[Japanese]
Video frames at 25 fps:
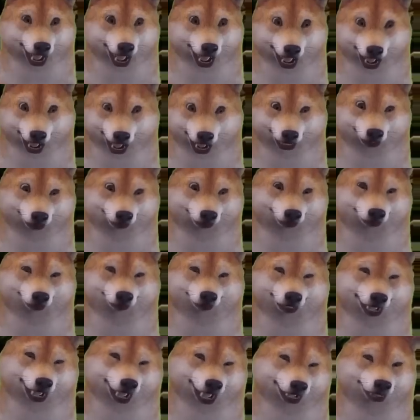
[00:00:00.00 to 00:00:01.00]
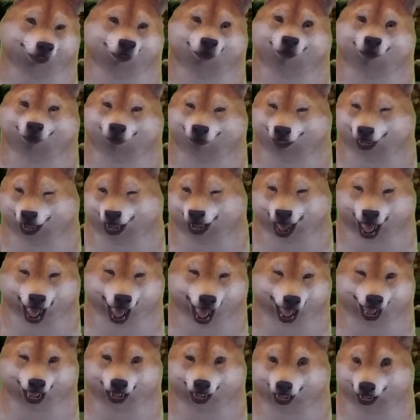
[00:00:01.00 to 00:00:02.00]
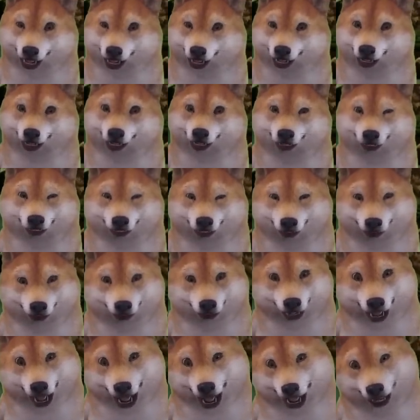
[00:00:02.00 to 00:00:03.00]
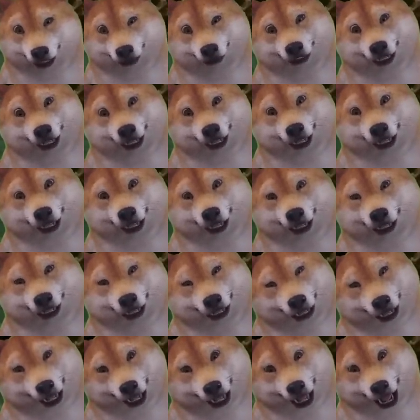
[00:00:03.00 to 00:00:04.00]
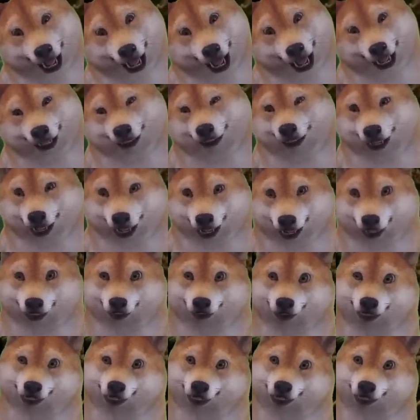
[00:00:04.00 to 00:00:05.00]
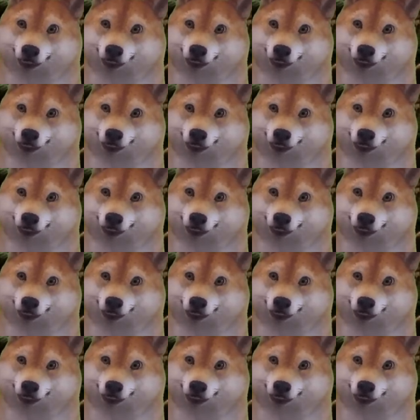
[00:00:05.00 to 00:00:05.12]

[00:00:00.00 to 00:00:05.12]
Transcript: うん、招き入れたやつでこいつらを支援してるやつそれを支援表明し